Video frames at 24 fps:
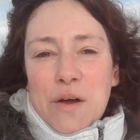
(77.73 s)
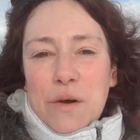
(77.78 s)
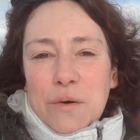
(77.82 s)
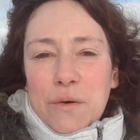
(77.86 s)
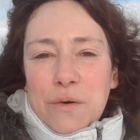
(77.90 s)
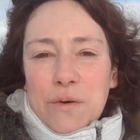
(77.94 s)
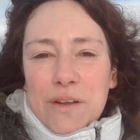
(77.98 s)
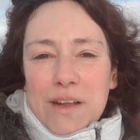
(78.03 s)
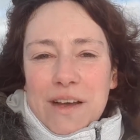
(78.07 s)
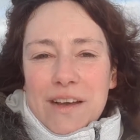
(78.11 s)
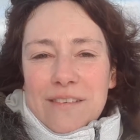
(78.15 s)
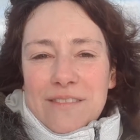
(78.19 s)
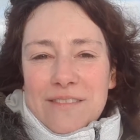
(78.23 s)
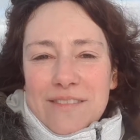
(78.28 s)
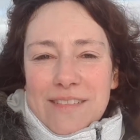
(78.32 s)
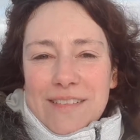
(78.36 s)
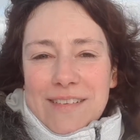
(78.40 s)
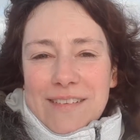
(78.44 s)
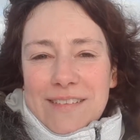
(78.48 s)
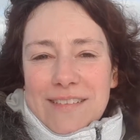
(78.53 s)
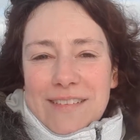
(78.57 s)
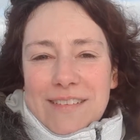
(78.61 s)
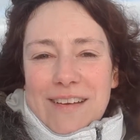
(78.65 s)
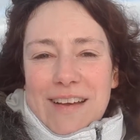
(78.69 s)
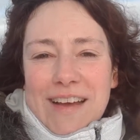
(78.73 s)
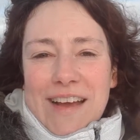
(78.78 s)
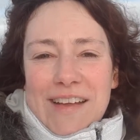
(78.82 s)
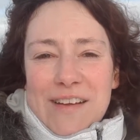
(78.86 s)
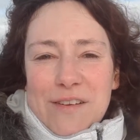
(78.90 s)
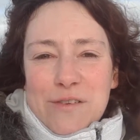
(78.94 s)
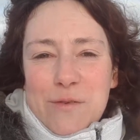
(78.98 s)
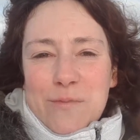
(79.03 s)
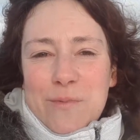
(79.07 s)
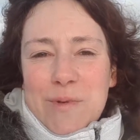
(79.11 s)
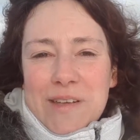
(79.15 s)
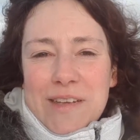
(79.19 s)
Oder
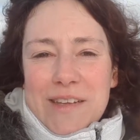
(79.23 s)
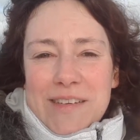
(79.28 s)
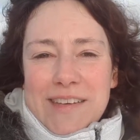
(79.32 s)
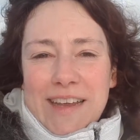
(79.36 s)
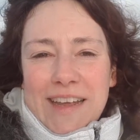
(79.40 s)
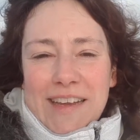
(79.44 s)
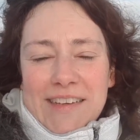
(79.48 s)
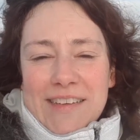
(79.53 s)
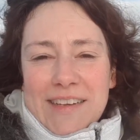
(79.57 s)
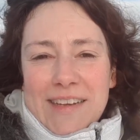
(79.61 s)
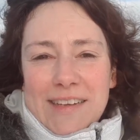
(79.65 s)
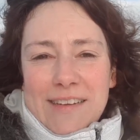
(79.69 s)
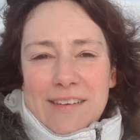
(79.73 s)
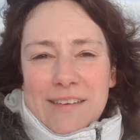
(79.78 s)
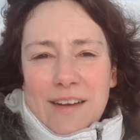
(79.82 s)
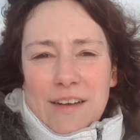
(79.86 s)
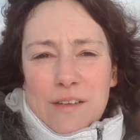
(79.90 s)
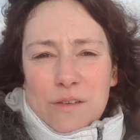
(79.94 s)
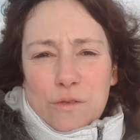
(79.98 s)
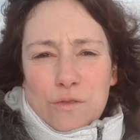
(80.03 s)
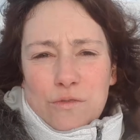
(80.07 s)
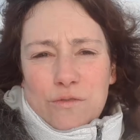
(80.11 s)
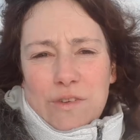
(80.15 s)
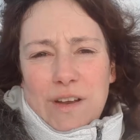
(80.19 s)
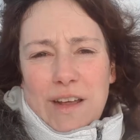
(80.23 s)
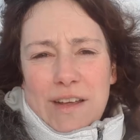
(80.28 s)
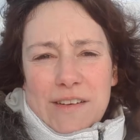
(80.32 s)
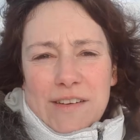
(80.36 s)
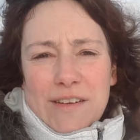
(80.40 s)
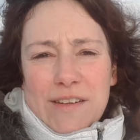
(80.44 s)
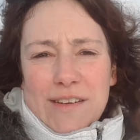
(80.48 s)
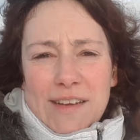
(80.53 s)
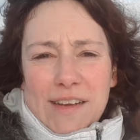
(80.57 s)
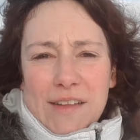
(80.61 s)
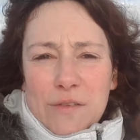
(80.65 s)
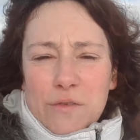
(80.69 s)
eine übliche Technik, also vielleicht
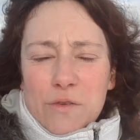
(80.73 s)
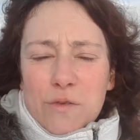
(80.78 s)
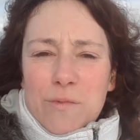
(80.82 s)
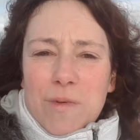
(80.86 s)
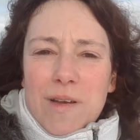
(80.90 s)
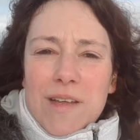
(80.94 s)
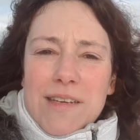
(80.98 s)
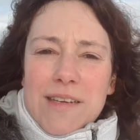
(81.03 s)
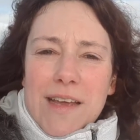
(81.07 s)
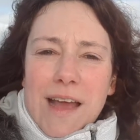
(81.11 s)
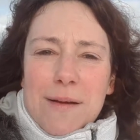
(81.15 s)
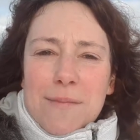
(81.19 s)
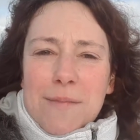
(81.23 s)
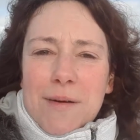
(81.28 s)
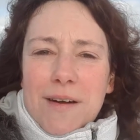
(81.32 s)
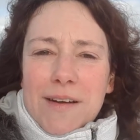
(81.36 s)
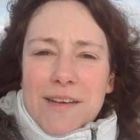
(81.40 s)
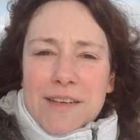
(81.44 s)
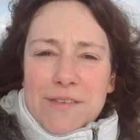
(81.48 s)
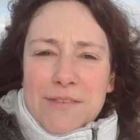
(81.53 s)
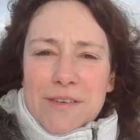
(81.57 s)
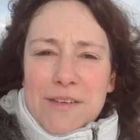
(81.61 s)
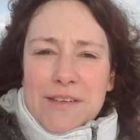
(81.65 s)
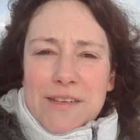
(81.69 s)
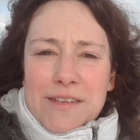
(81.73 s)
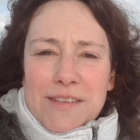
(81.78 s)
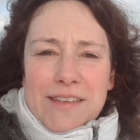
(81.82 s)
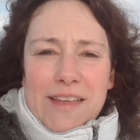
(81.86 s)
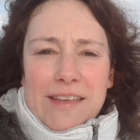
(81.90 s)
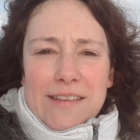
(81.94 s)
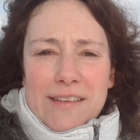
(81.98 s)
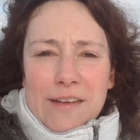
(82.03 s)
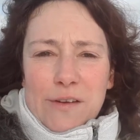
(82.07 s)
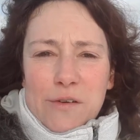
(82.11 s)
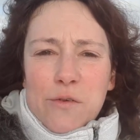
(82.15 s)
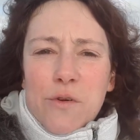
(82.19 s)
nicht ganz üblich, aber ich finde die
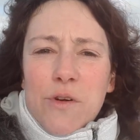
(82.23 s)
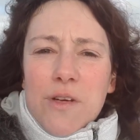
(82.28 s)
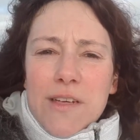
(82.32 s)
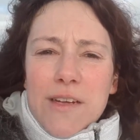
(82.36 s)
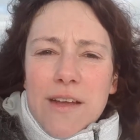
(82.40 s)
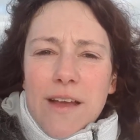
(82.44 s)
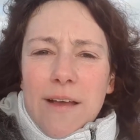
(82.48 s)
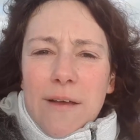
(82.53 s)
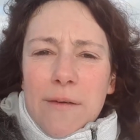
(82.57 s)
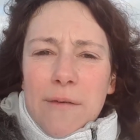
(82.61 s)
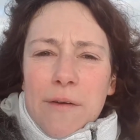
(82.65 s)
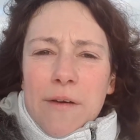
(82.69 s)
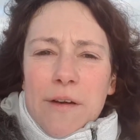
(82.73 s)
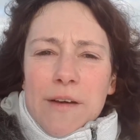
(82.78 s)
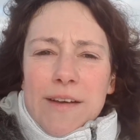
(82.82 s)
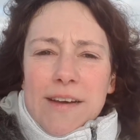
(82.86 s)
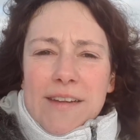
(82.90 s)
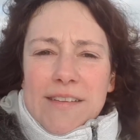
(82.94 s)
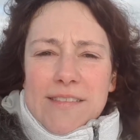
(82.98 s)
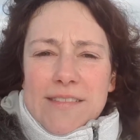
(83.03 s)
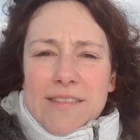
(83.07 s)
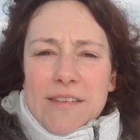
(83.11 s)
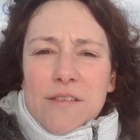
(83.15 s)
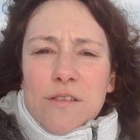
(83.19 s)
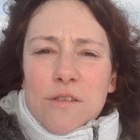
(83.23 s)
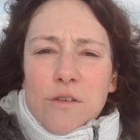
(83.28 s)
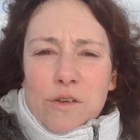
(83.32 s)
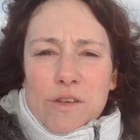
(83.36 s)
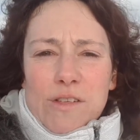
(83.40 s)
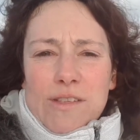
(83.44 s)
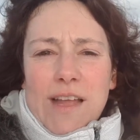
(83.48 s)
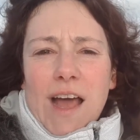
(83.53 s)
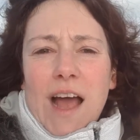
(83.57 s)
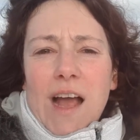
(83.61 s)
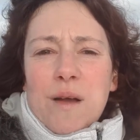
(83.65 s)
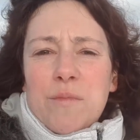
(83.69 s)
sehr, sehr gut. Das ist das
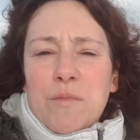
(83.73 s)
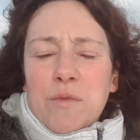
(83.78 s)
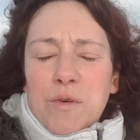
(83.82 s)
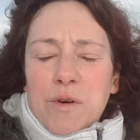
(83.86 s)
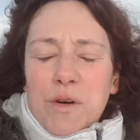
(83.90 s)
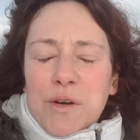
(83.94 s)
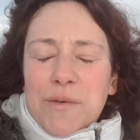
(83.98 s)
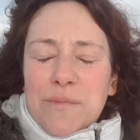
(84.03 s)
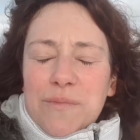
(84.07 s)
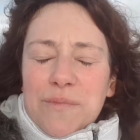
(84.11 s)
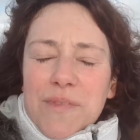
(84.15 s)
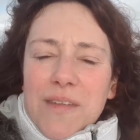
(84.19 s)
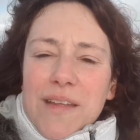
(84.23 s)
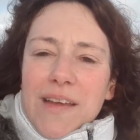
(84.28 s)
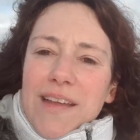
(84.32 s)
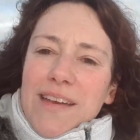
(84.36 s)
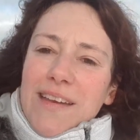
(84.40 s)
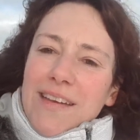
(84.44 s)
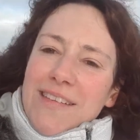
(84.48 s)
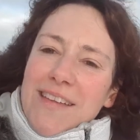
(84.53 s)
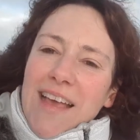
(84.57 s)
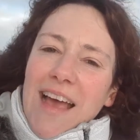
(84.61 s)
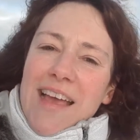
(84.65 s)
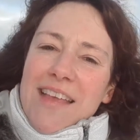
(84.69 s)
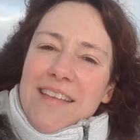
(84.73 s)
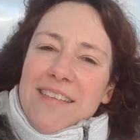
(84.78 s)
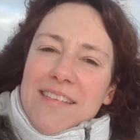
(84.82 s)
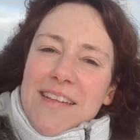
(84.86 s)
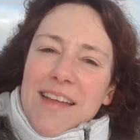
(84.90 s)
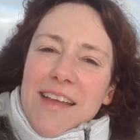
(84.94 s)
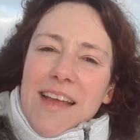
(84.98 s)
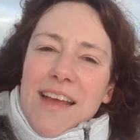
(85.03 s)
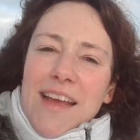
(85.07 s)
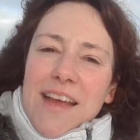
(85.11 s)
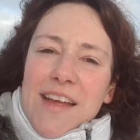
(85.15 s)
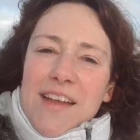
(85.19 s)
Glückstagebuch. Das heißt,
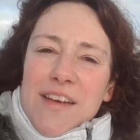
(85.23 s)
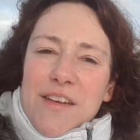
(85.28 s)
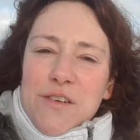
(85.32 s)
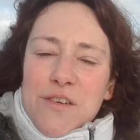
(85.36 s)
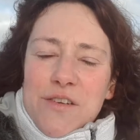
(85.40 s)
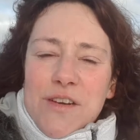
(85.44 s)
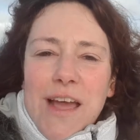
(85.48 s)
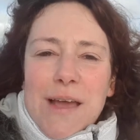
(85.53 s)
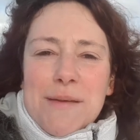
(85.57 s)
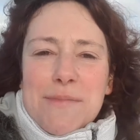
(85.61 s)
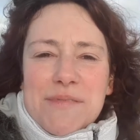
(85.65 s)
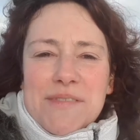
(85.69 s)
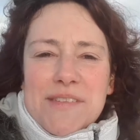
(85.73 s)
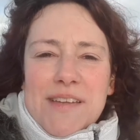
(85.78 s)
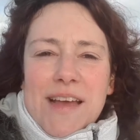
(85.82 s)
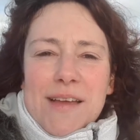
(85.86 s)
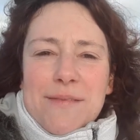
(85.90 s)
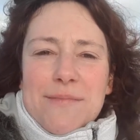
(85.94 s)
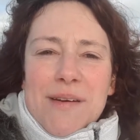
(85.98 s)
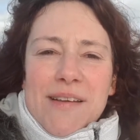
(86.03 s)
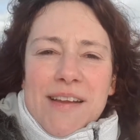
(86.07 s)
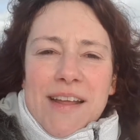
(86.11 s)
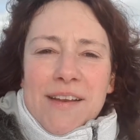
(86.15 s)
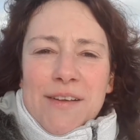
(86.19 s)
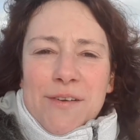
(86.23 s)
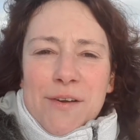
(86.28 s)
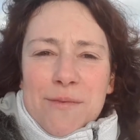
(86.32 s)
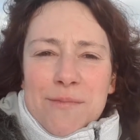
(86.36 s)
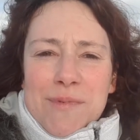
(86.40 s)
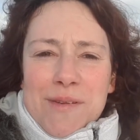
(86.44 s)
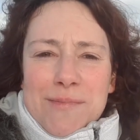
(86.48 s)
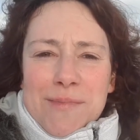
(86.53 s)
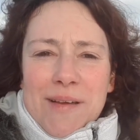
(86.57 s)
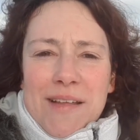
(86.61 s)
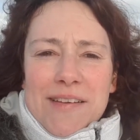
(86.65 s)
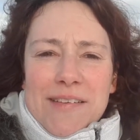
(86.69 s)
Du schreibst ja immer deine
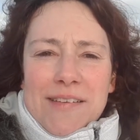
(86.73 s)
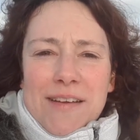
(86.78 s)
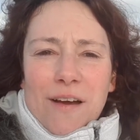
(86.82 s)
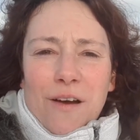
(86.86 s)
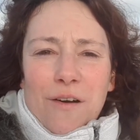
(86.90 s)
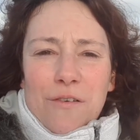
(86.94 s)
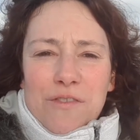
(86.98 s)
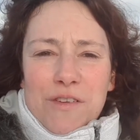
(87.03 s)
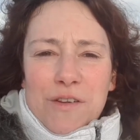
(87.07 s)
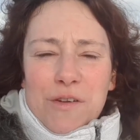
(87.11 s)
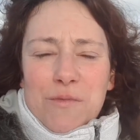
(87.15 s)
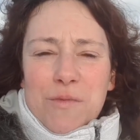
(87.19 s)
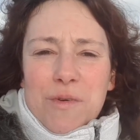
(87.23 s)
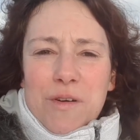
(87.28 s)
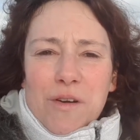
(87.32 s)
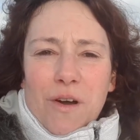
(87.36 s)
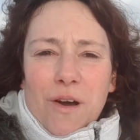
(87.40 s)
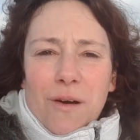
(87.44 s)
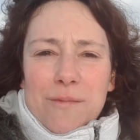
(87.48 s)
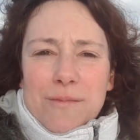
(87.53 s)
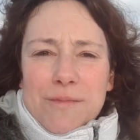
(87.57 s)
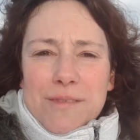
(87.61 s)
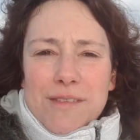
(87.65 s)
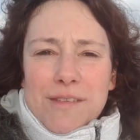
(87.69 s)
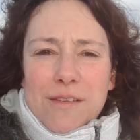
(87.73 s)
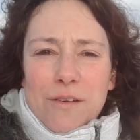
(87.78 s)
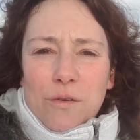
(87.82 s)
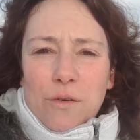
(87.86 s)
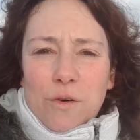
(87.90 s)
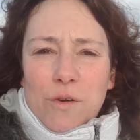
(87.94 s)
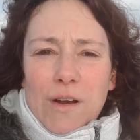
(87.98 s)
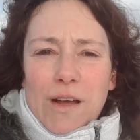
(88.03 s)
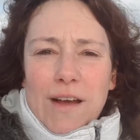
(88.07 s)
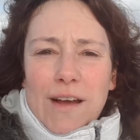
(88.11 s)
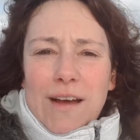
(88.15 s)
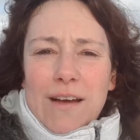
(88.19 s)
Komplimente auf, die du bekommst.
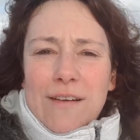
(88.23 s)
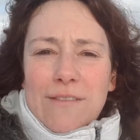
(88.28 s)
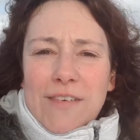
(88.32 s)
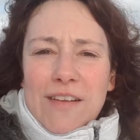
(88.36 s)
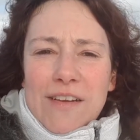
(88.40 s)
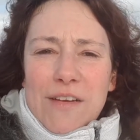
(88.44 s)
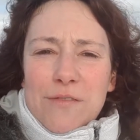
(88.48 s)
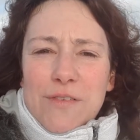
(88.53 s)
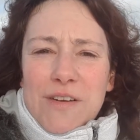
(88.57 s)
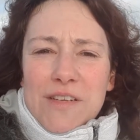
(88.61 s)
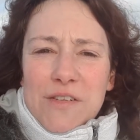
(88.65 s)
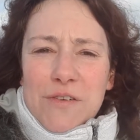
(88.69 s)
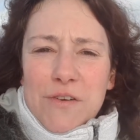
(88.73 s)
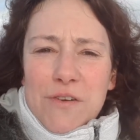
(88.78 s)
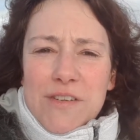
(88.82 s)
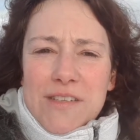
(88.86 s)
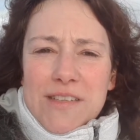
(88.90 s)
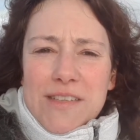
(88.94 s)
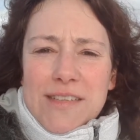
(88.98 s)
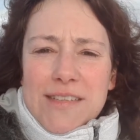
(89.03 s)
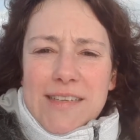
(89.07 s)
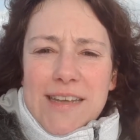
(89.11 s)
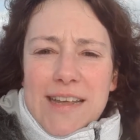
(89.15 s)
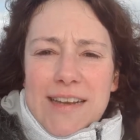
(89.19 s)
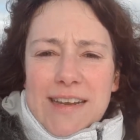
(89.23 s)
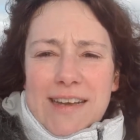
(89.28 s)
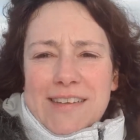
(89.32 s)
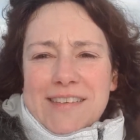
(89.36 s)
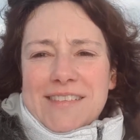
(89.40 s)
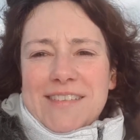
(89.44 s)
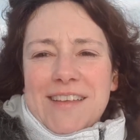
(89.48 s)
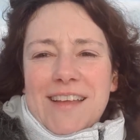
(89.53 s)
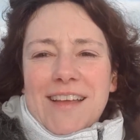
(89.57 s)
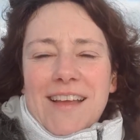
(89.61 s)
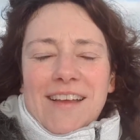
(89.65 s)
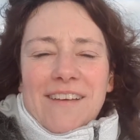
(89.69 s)
Oder wenn du was Schönes gesehen
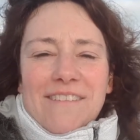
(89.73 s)
hast.